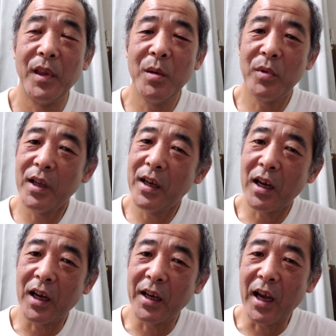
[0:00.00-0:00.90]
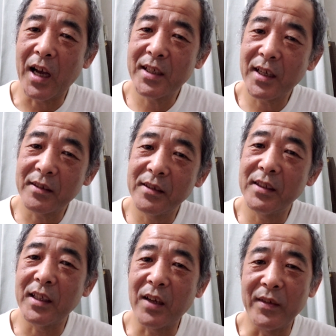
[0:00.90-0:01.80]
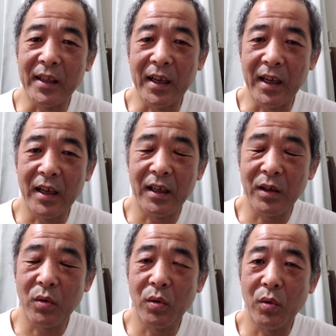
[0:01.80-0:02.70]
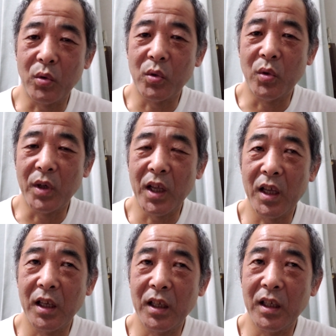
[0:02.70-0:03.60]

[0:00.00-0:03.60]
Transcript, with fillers: でもね、なんかね、足がついてたみたいなことをね、